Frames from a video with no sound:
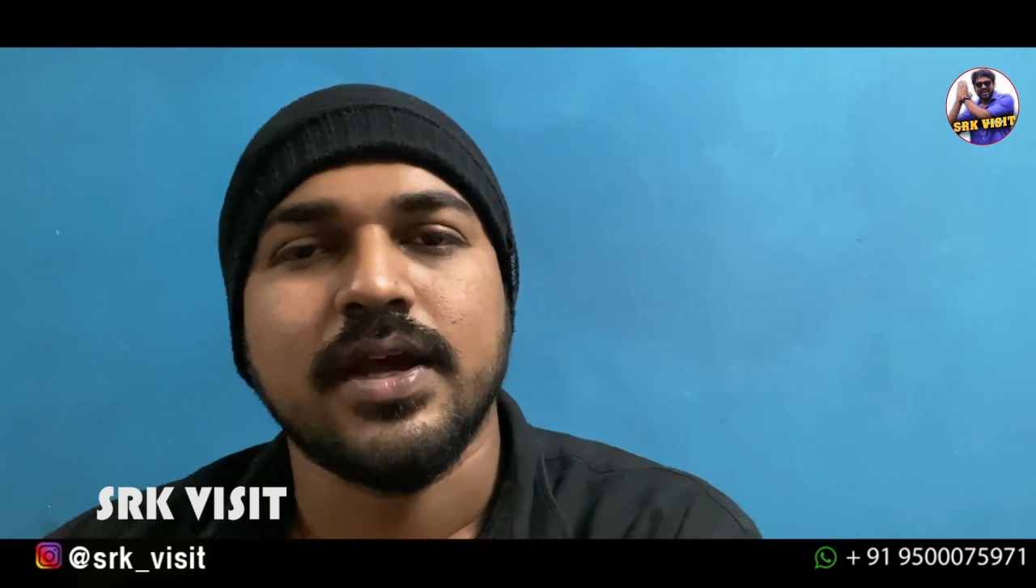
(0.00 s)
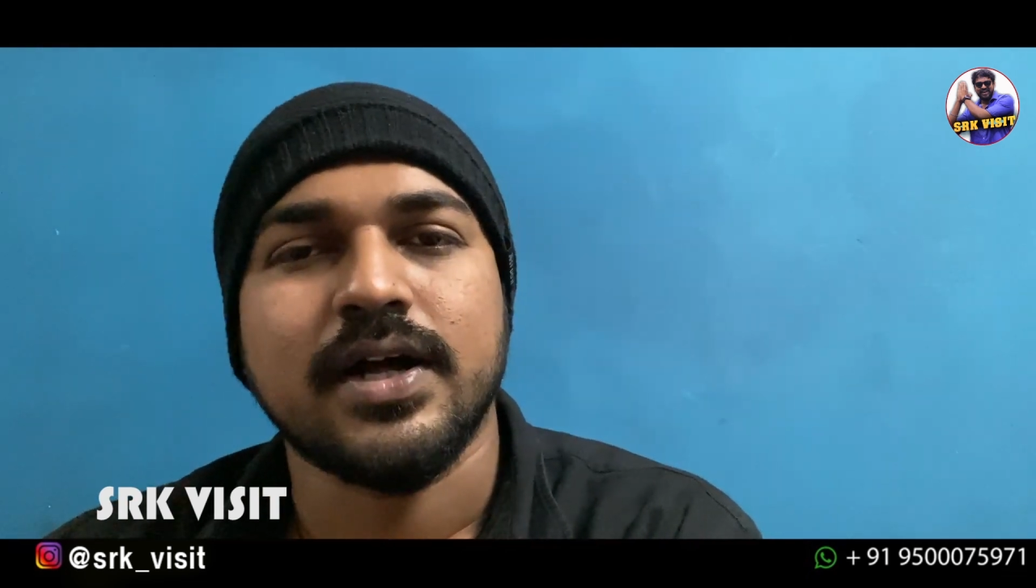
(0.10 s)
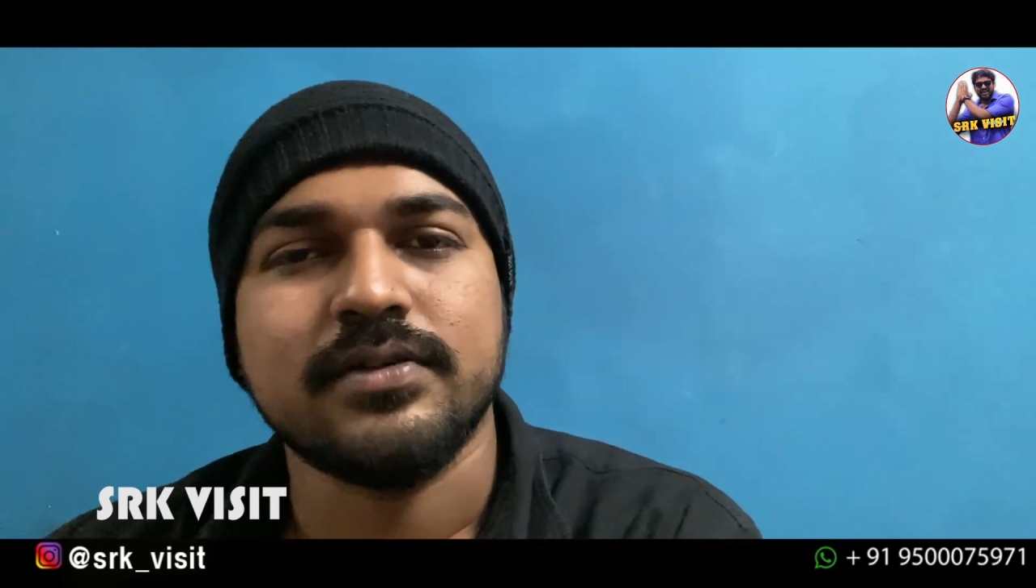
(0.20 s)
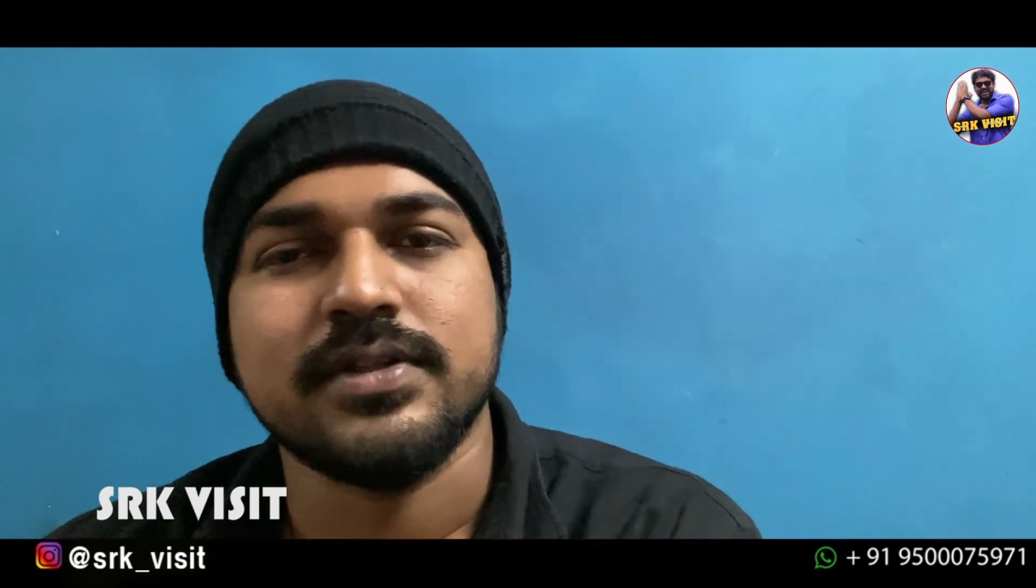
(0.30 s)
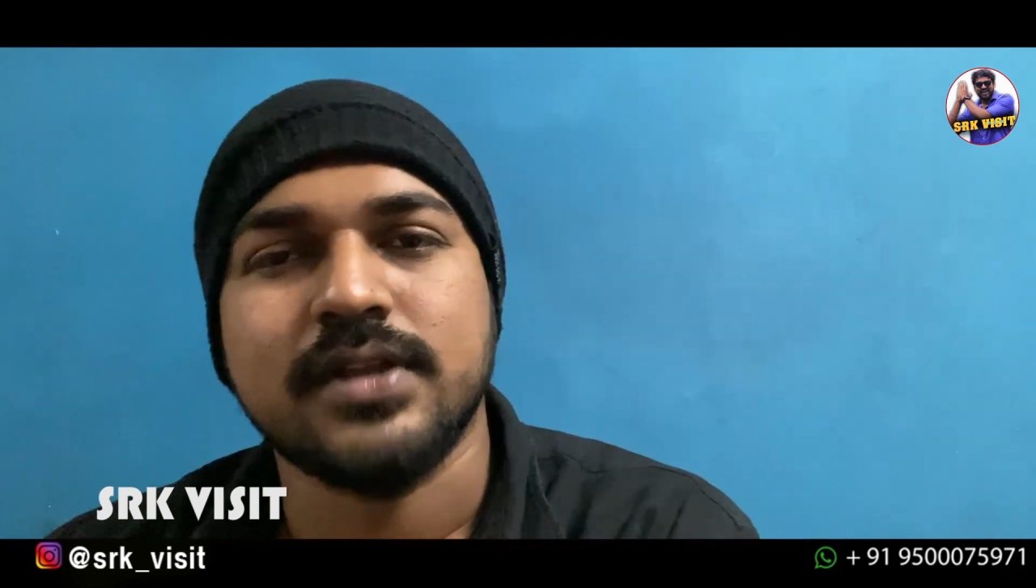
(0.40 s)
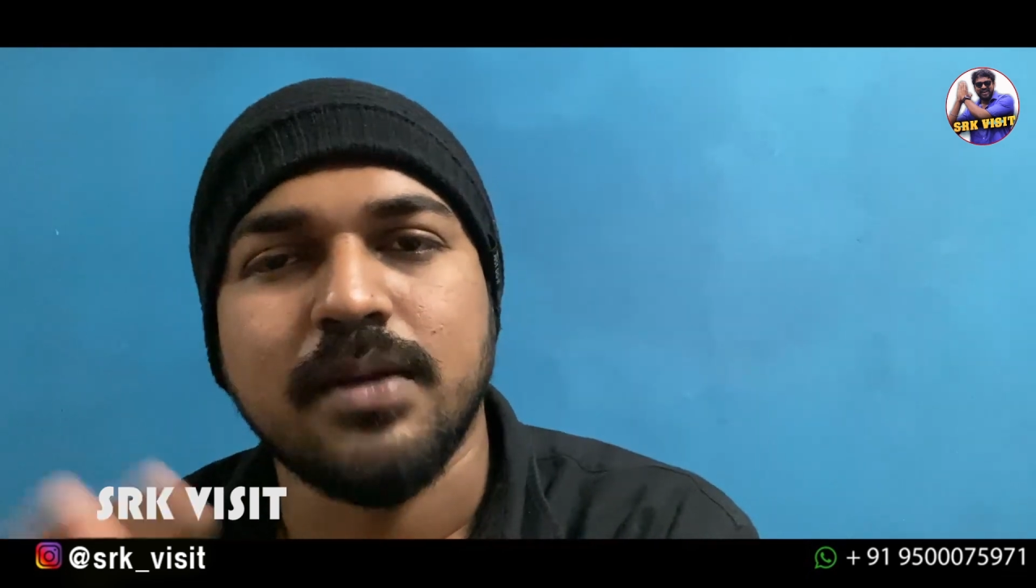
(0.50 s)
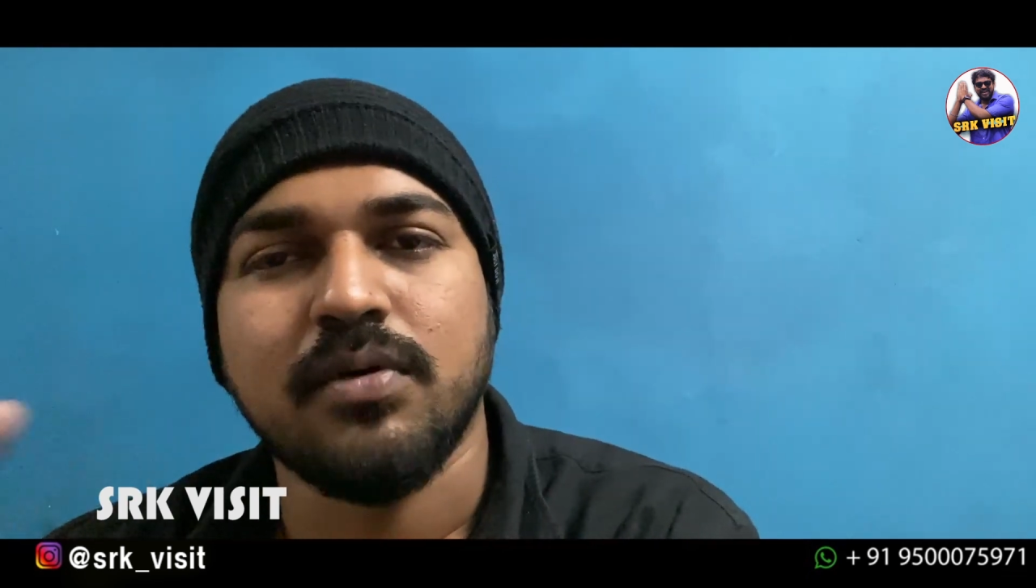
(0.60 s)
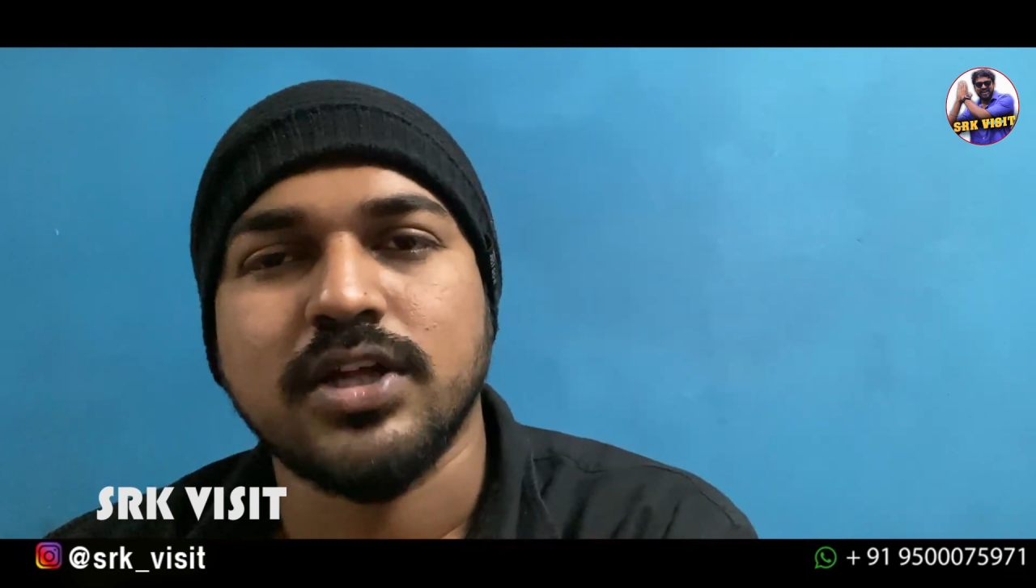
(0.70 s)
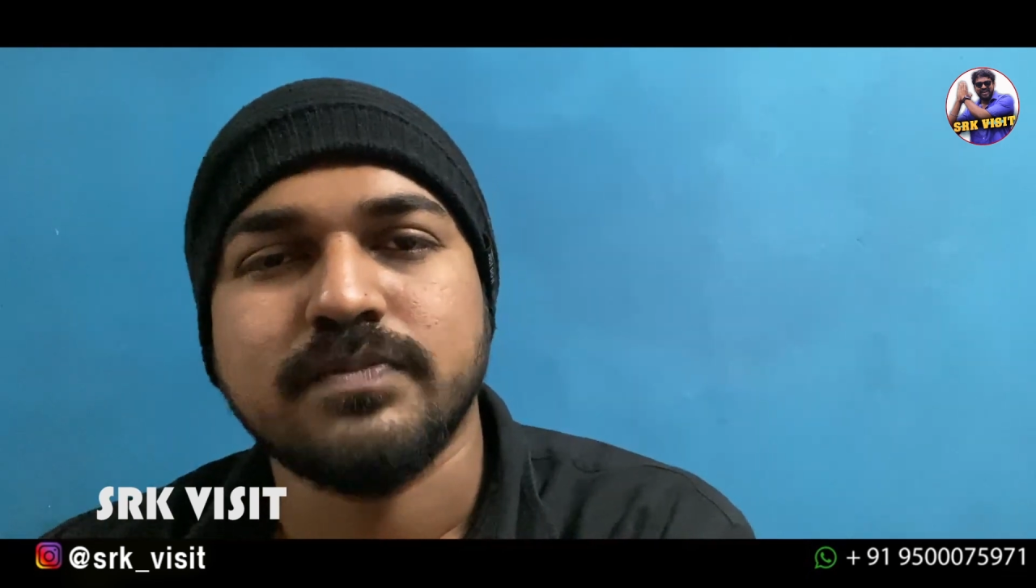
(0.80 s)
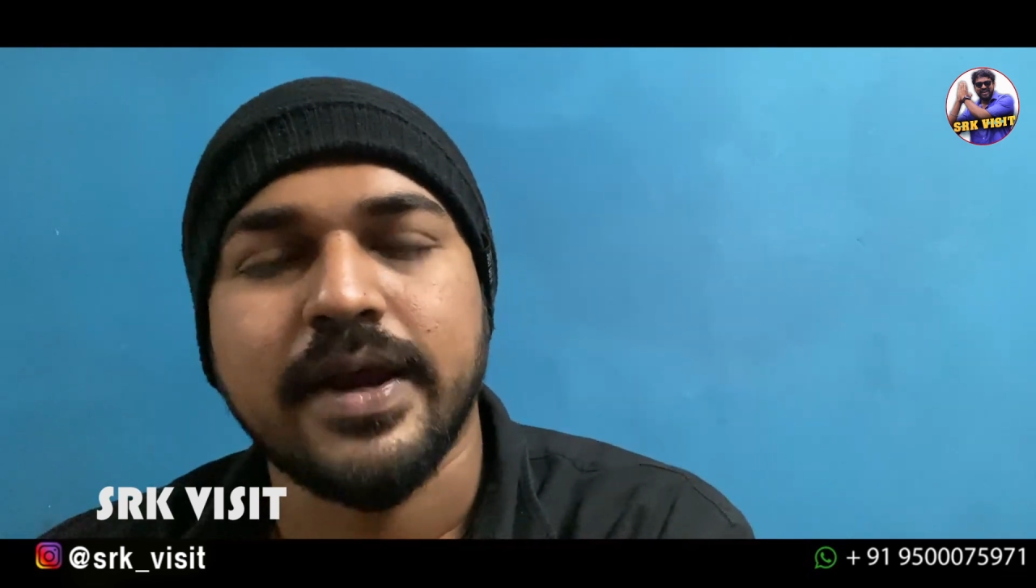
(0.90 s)
அது வந்து
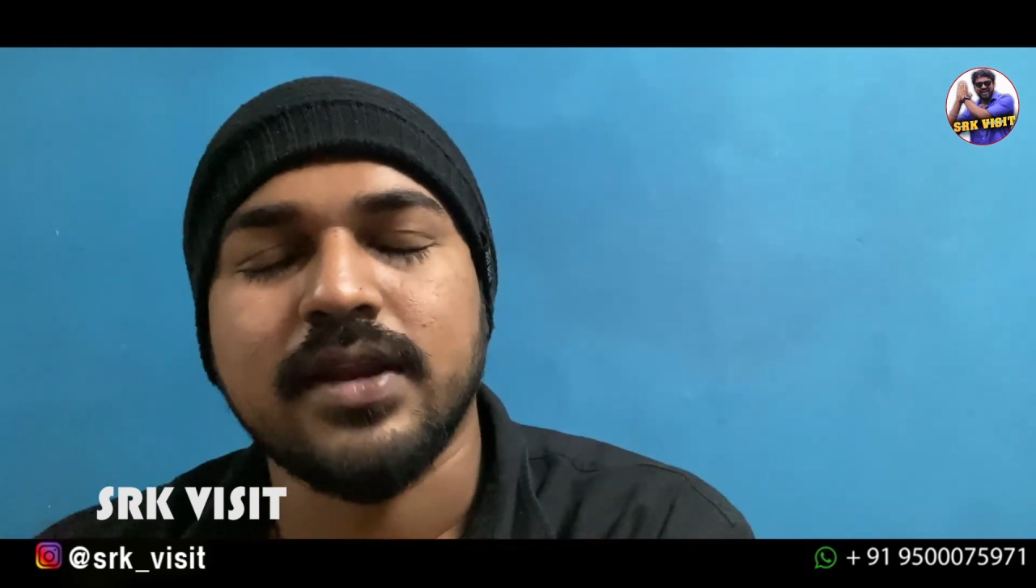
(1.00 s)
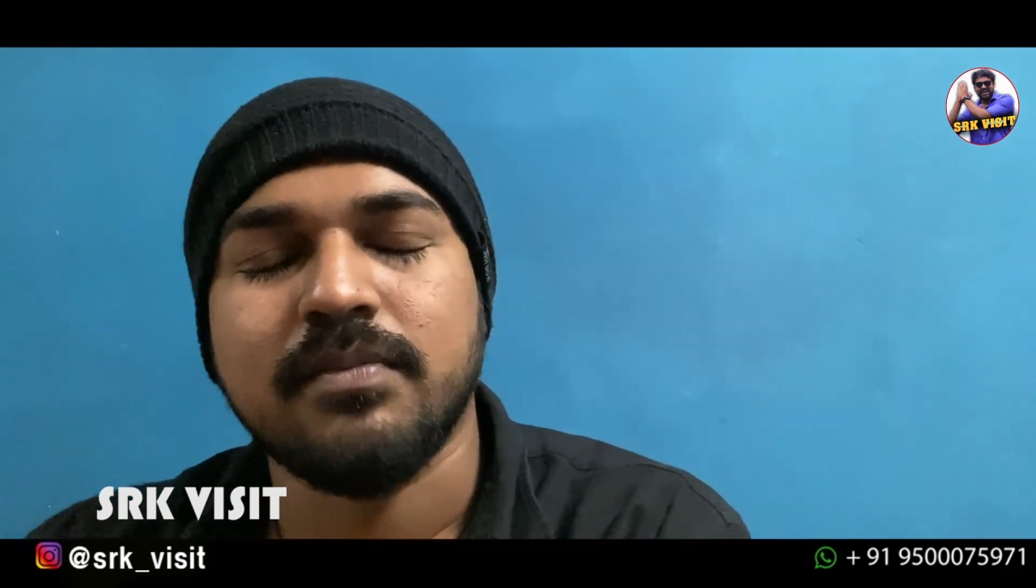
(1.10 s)
நம்மளோட ஸ்பைடர்